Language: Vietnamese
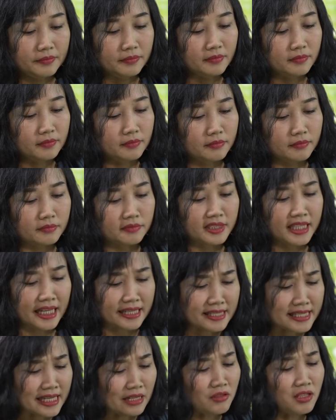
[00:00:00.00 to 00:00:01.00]
Ừ,
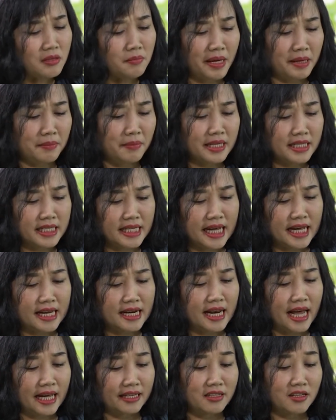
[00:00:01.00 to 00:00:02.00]
tại sao Đức Mẹ Maria
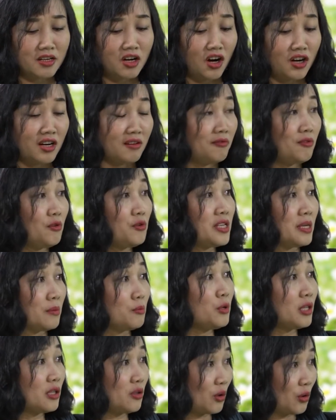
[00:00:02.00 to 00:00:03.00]
lại được gọi là vô nhiễm
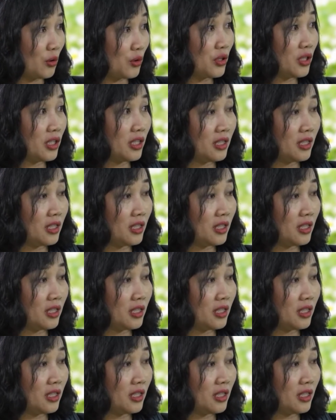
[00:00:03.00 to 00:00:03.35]
nguyên tội?